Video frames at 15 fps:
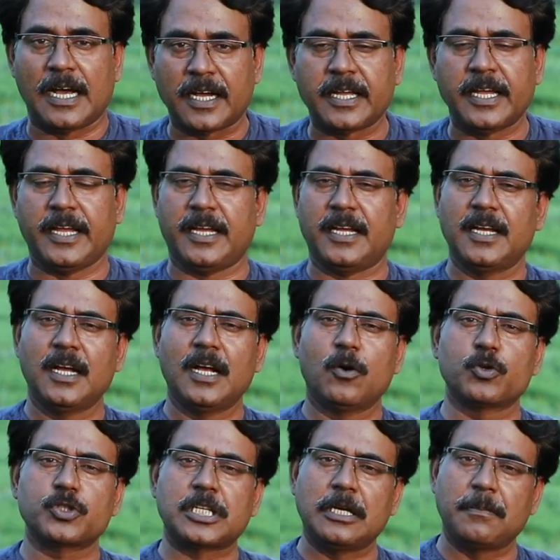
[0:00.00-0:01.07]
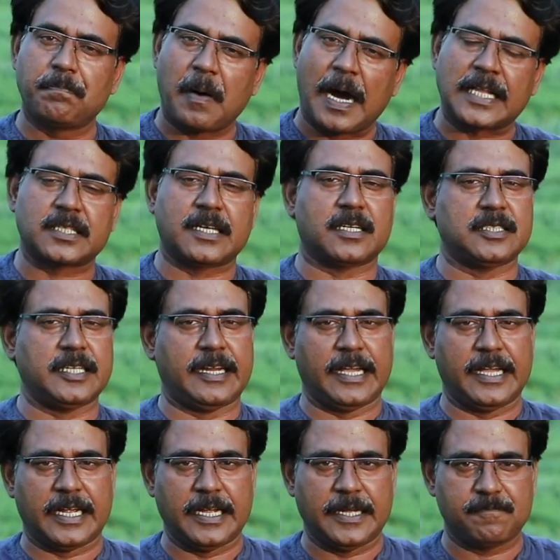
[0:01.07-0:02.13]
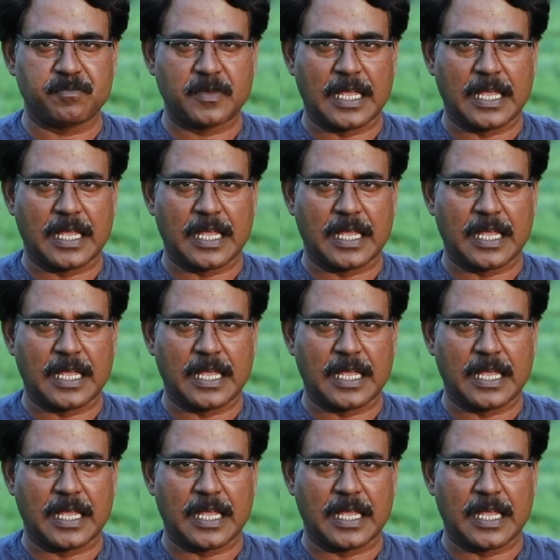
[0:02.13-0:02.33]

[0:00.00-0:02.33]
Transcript: हक हैं उसकी बात करते रहेंगे